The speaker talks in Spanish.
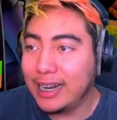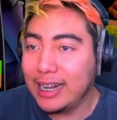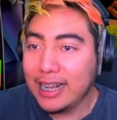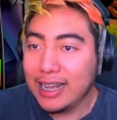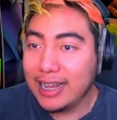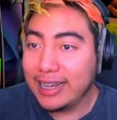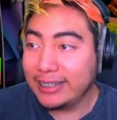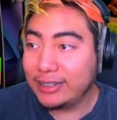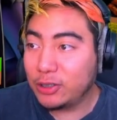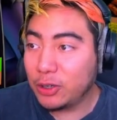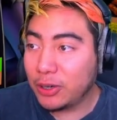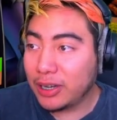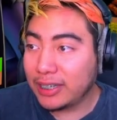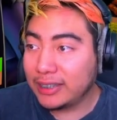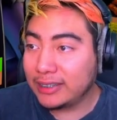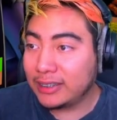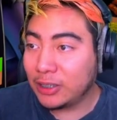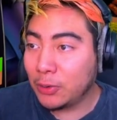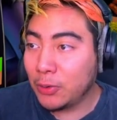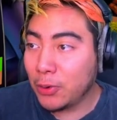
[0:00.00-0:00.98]
Estoy
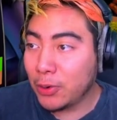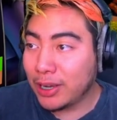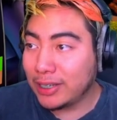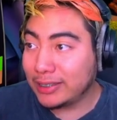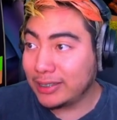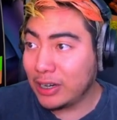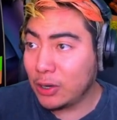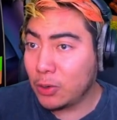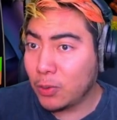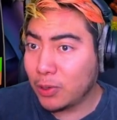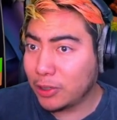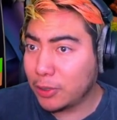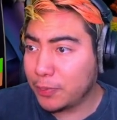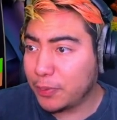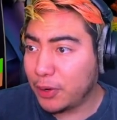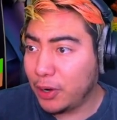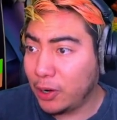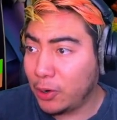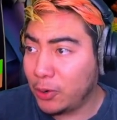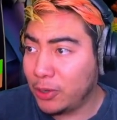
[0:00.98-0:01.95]
casi seguro que es el 4,
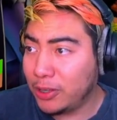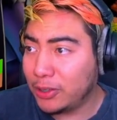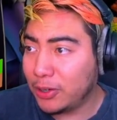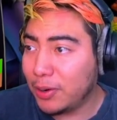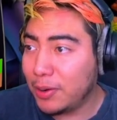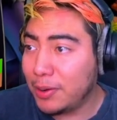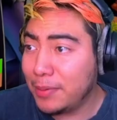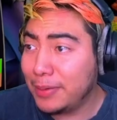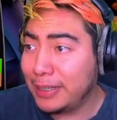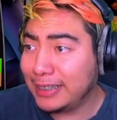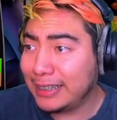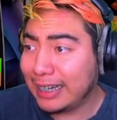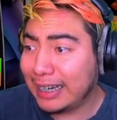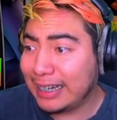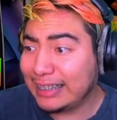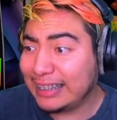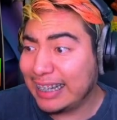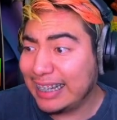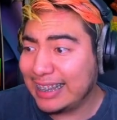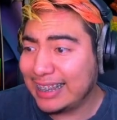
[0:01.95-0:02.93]
pero algo dentro de mí me dice que
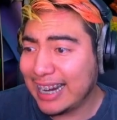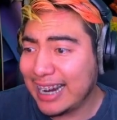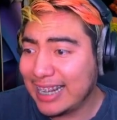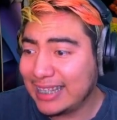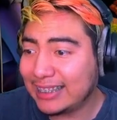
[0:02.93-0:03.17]
es el 3.